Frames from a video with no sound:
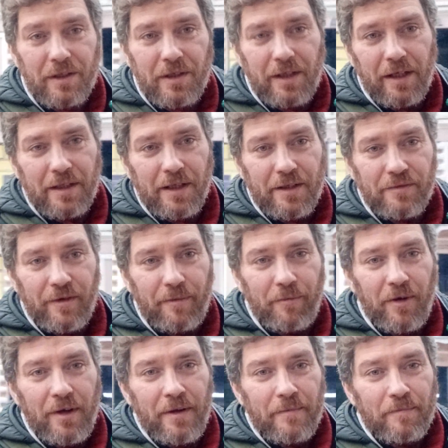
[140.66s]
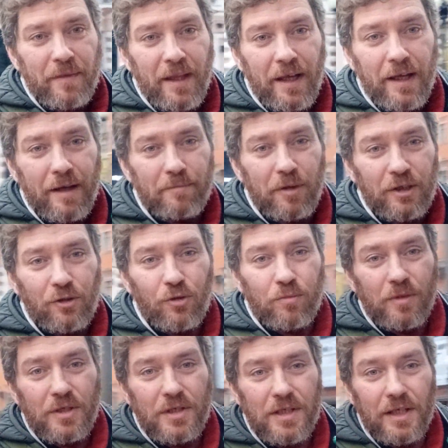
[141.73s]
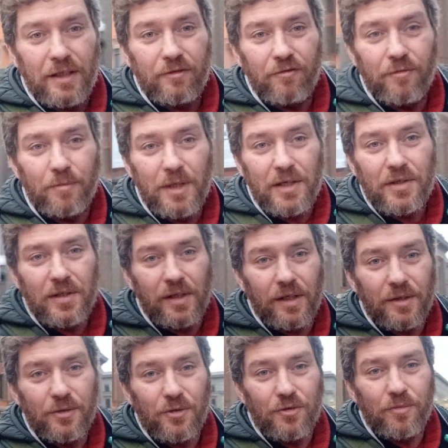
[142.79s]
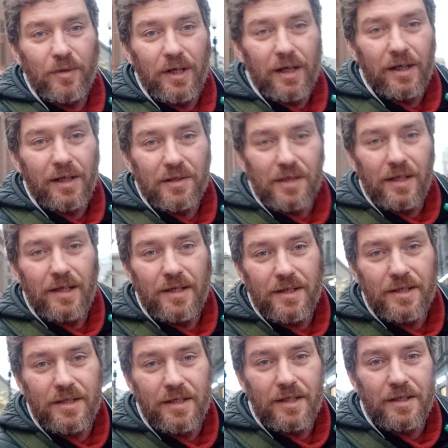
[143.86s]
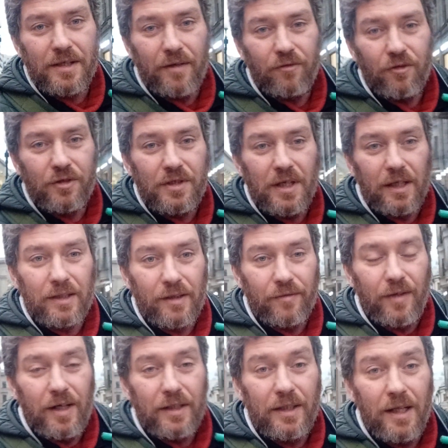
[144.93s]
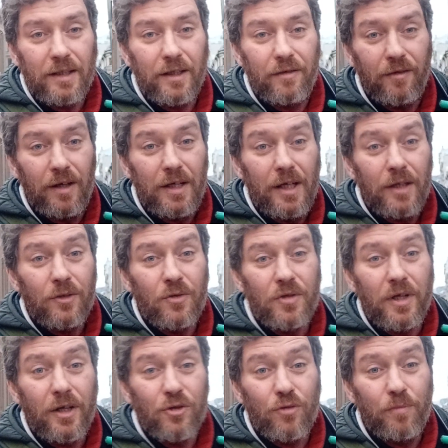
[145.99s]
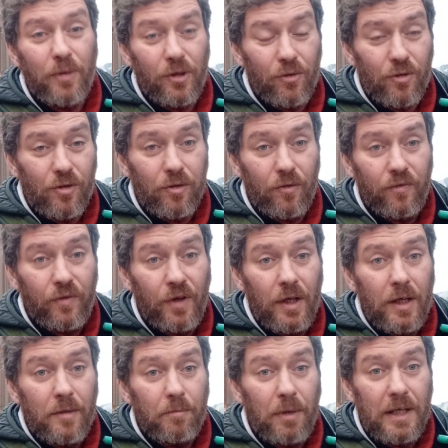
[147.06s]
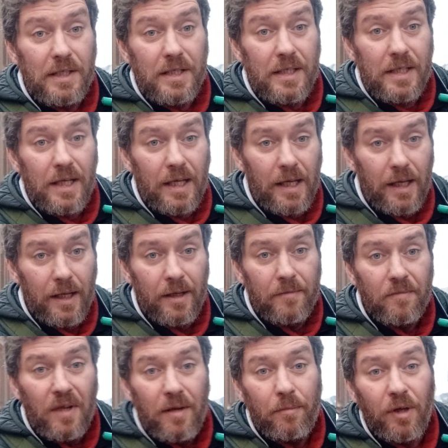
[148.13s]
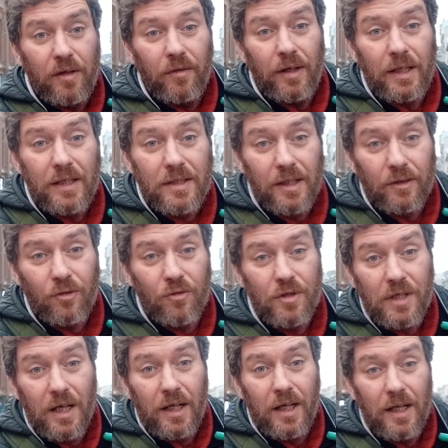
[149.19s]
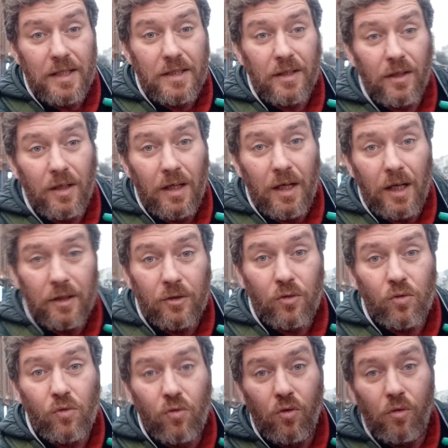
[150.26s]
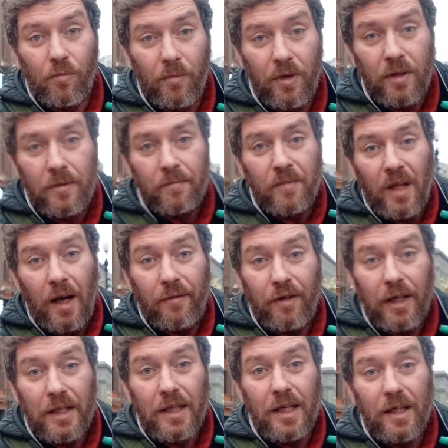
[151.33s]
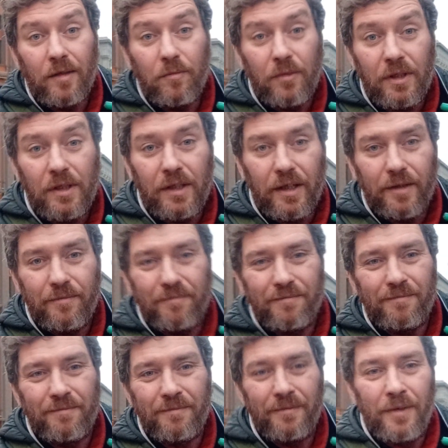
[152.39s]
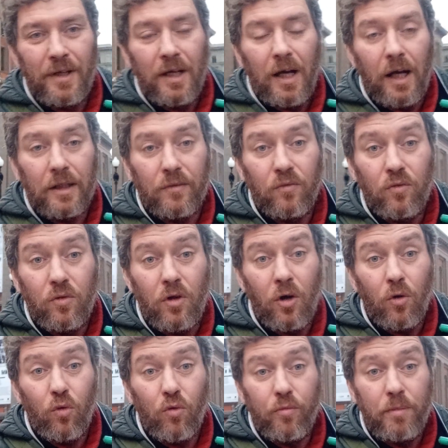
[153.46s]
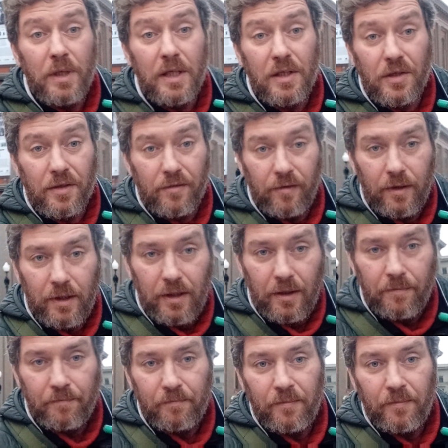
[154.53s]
рассказать вам о подробности этого места, раз уж мы оказались здесь. А вот театр Вахтангова, ну скажу пару слов позднее. Поговорить я, друзья, хотел о другом. О войне и мире. О двух убийствах.